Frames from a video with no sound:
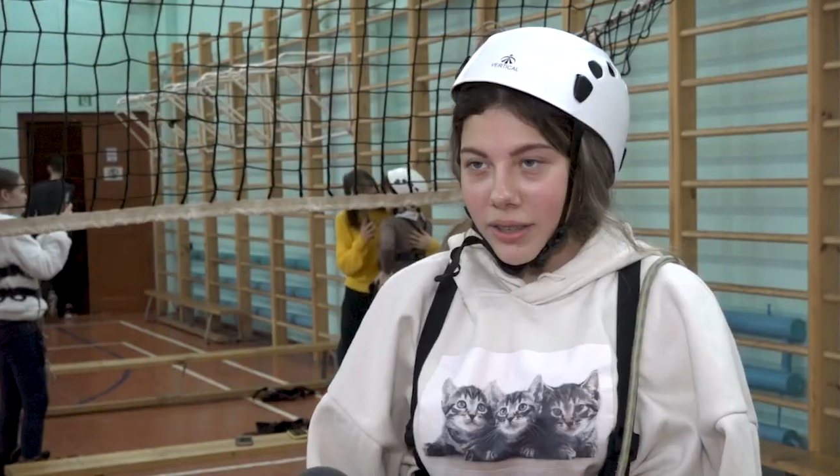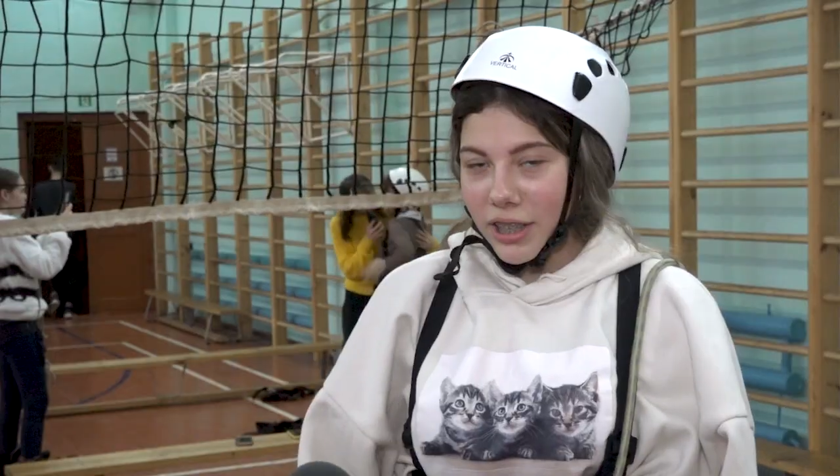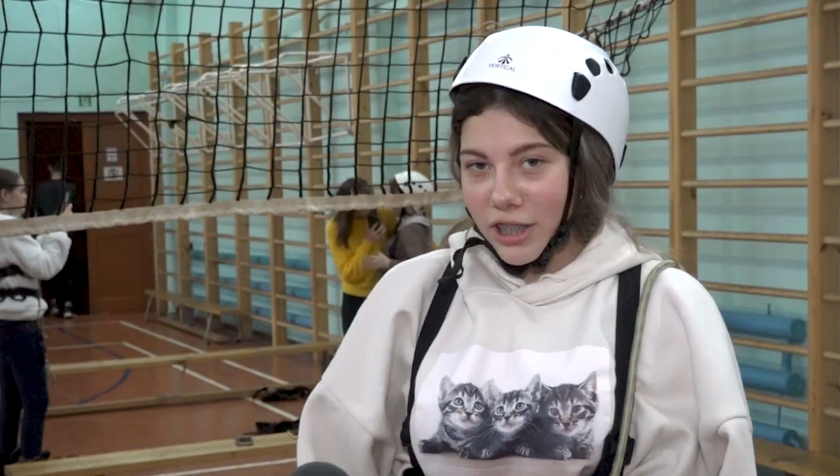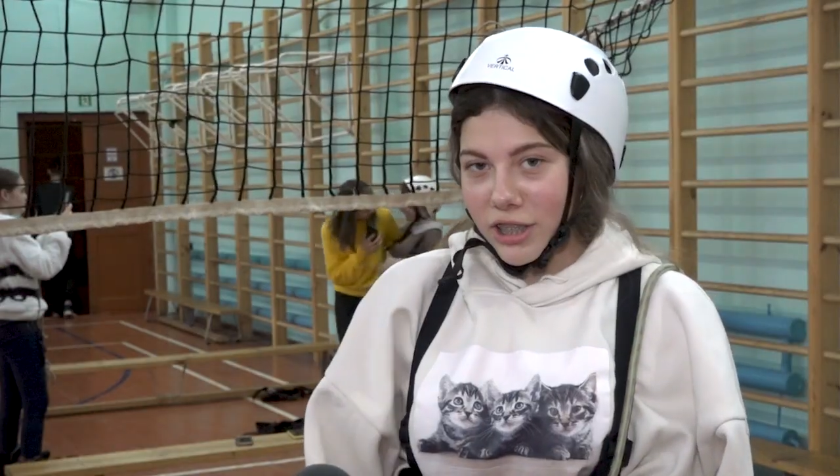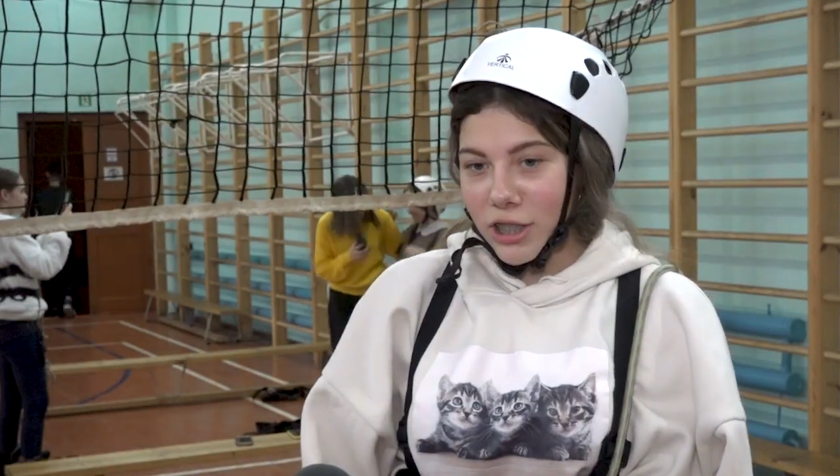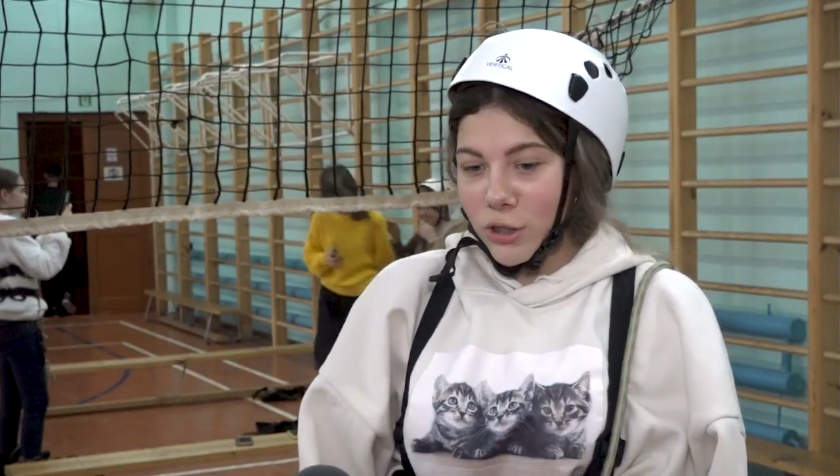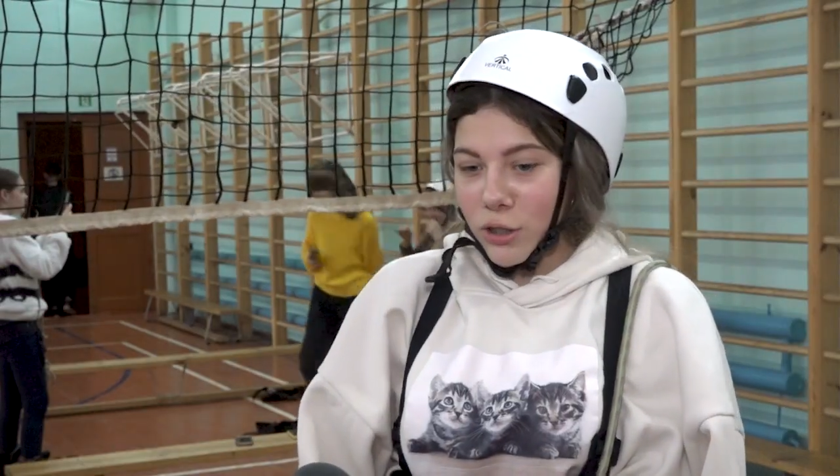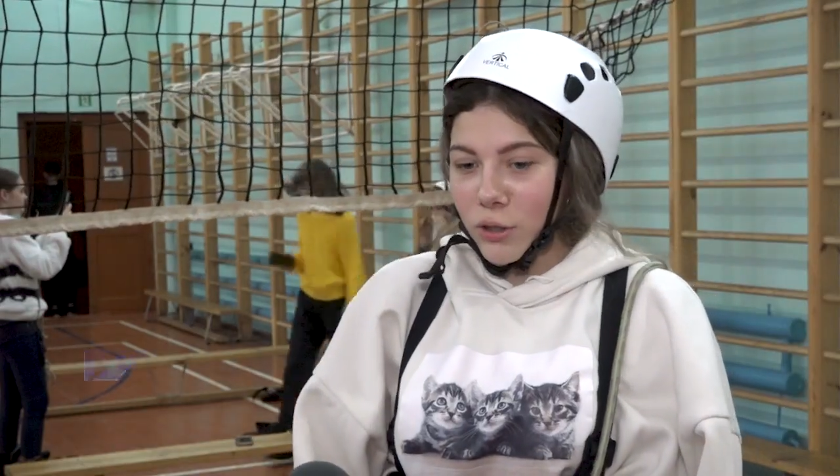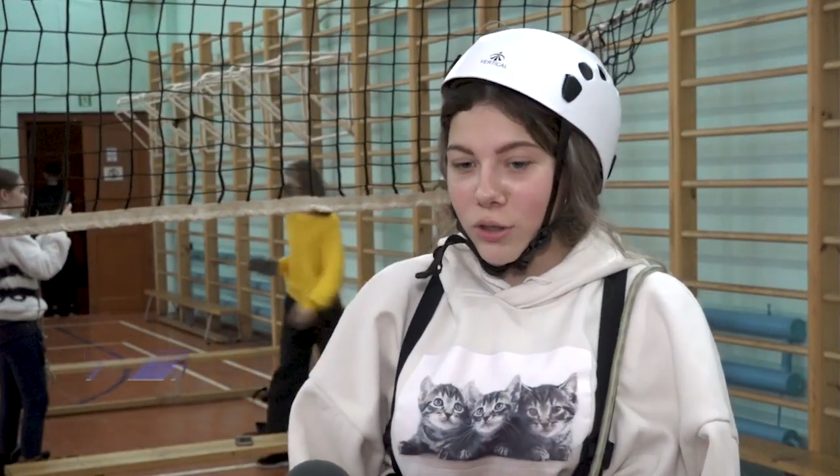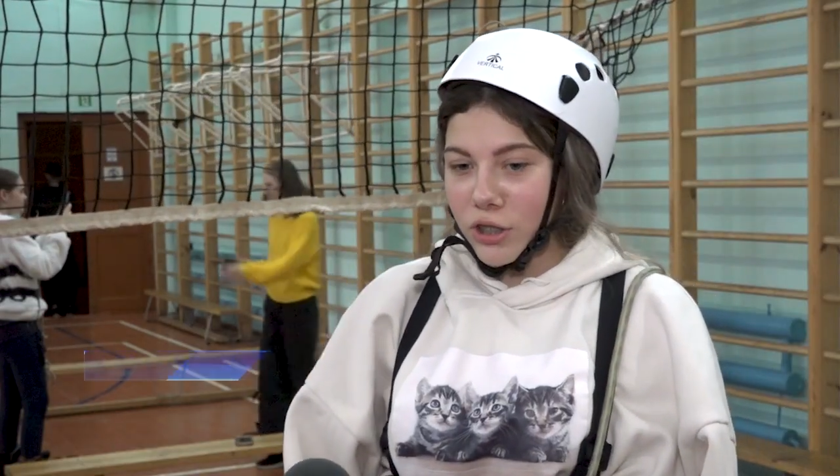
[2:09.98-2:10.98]
Я считаю, что
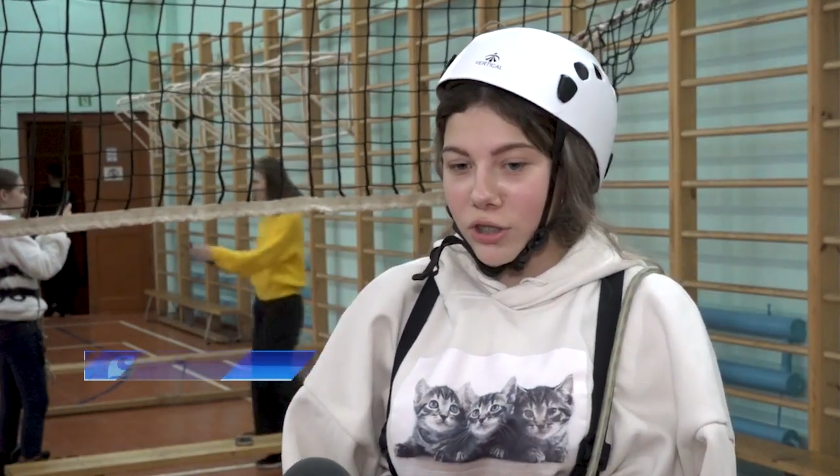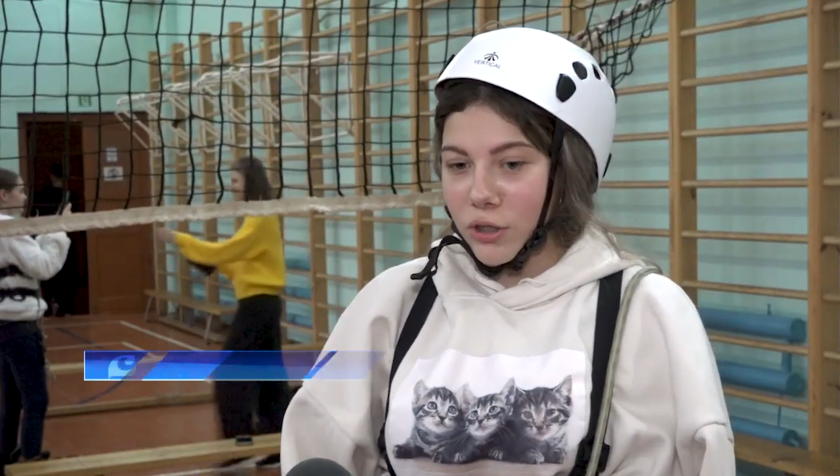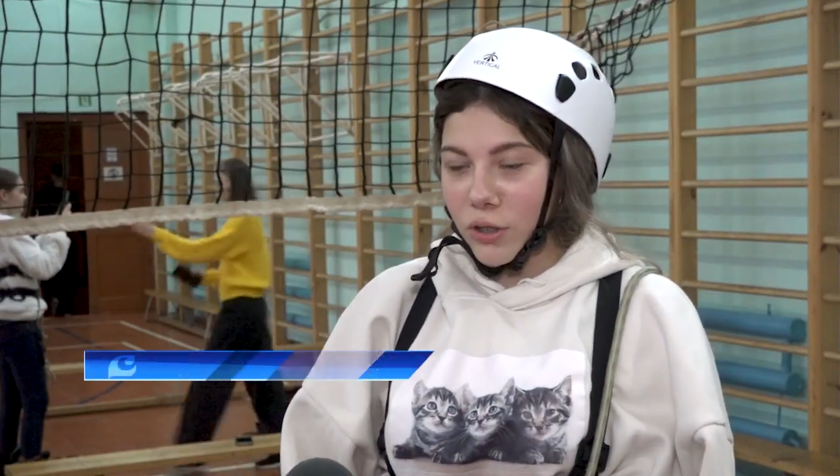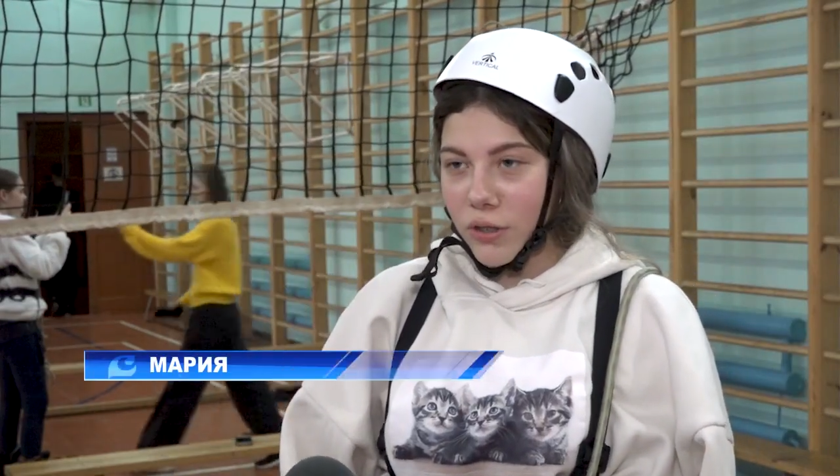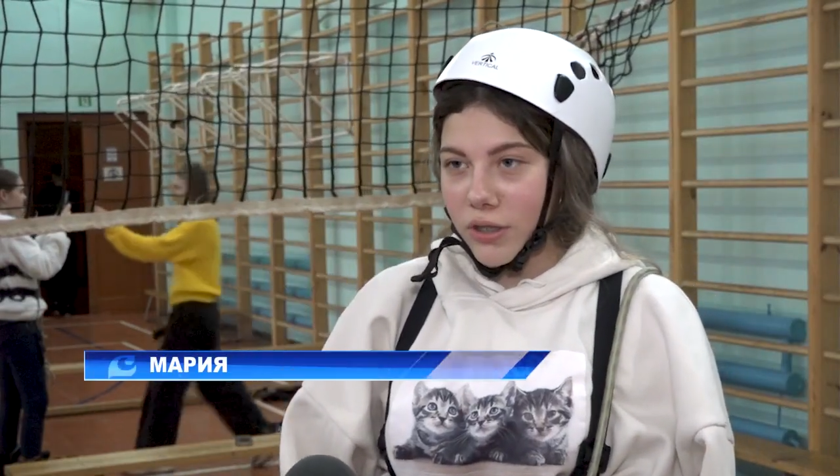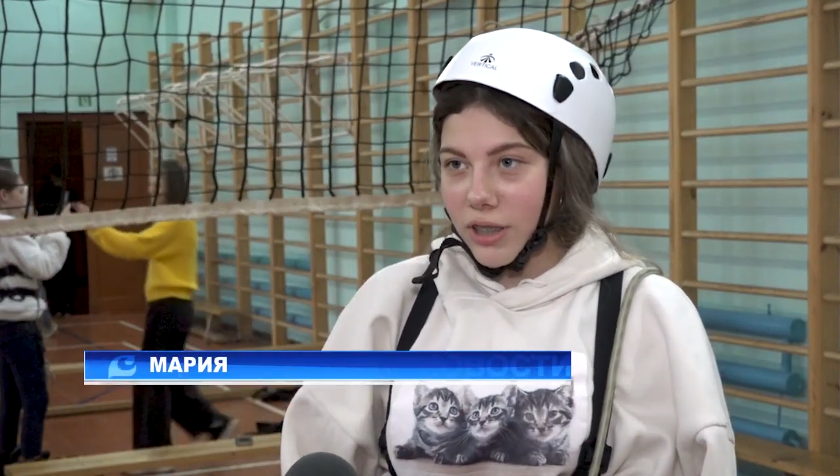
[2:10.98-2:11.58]
это очень здорово,